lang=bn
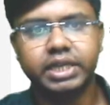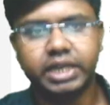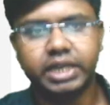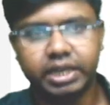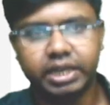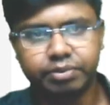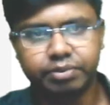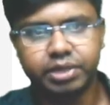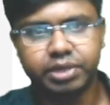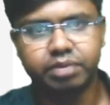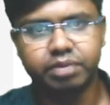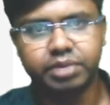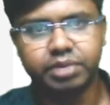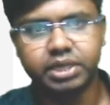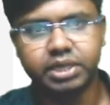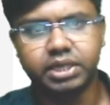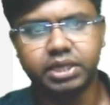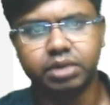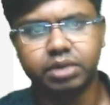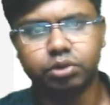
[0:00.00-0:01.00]
এনভিএফ
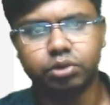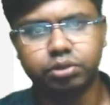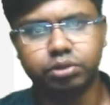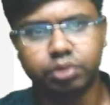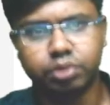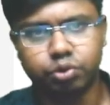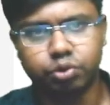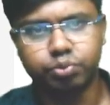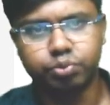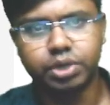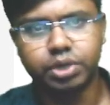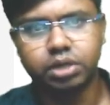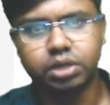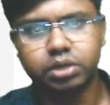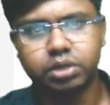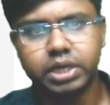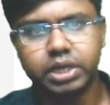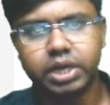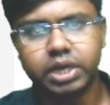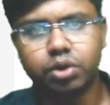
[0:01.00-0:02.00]
অথবা হোমগার্ড
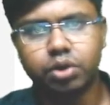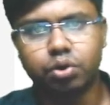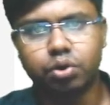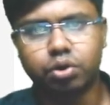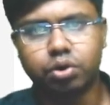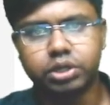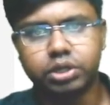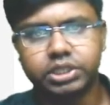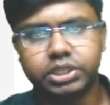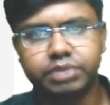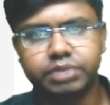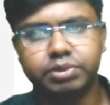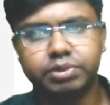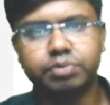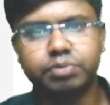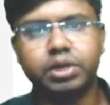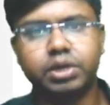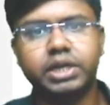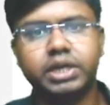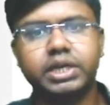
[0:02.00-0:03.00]
অর
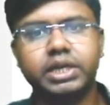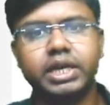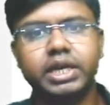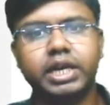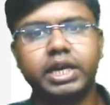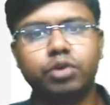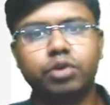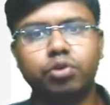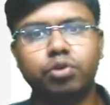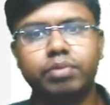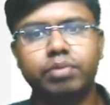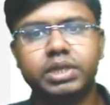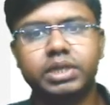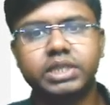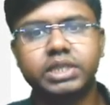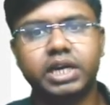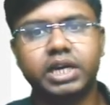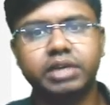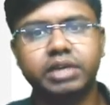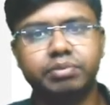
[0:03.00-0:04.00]
সিভিক ভলেন্টিয়ার এনরোলমেন্ট
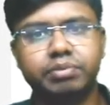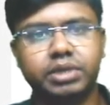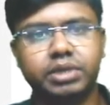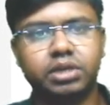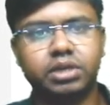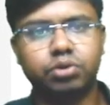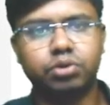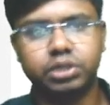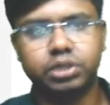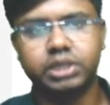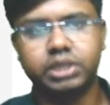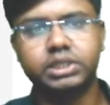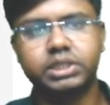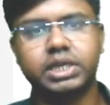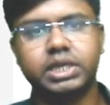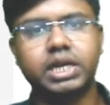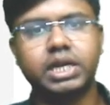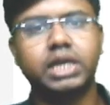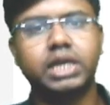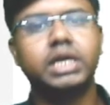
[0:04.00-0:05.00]
সার্টিফিকেট অর্থাৎ
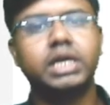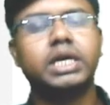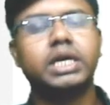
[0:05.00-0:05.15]
যারা